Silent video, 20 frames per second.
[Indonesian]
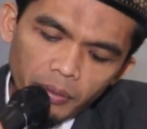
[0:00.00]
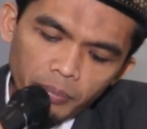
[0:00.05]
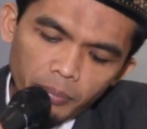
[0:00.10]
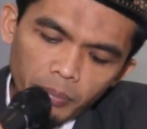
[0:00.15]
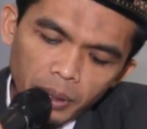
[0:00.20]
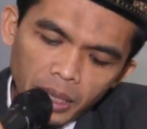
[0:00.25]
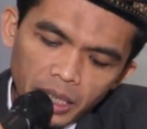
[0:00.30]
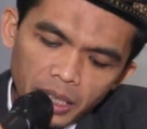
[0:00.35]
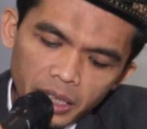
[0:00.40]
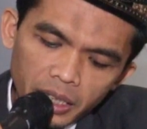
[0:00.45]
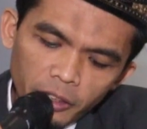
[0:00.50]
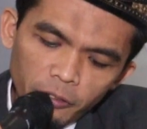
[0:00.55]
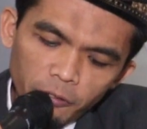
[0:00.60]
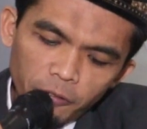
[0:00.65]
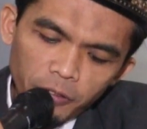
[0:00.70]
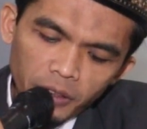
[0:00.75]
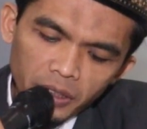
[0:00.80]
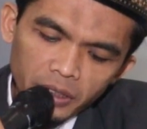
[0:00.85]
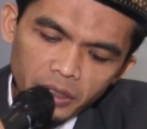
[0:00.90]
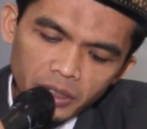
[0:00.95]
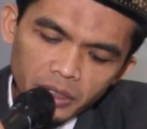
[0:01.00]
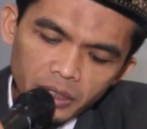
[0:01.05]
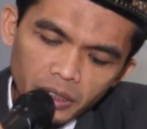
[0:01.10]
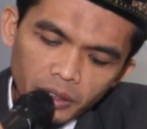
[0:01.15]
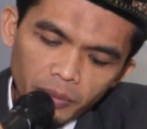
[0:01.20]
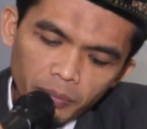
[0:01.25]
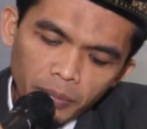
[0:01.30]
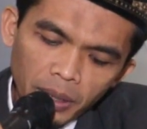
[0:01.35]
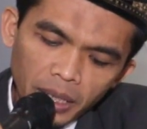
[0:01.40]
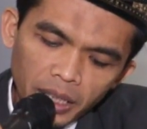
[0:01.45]
ma'rifat
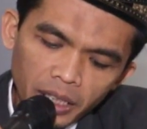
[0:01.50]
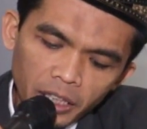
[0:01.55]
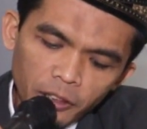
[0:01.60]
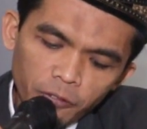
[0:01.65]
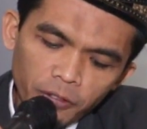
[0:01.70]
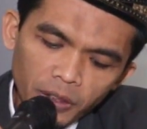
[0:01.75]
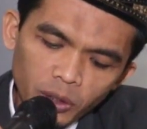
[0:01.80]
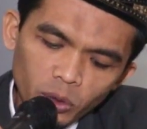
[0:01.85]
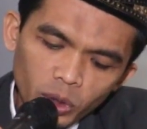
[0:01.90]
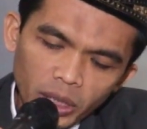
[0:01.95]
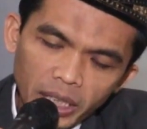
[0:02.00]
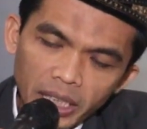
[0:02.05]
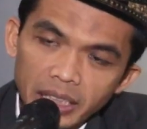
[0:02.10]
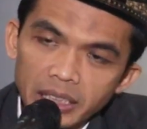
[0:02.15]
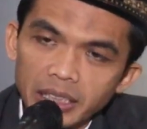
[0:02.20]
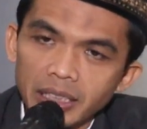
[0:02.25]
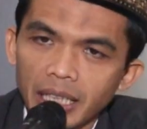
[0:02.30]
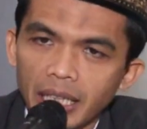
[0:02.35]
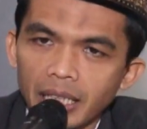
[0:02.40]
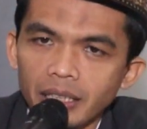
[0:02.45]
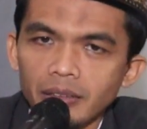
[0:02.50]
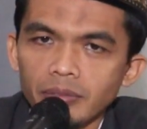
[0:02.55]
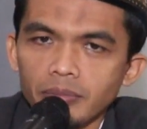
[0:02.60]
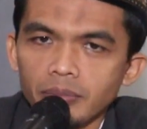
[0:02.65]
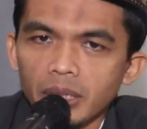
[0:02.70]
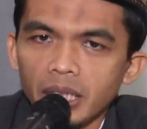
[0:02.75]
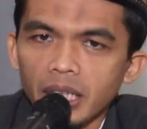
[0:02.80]
ma'rifatul ihsan,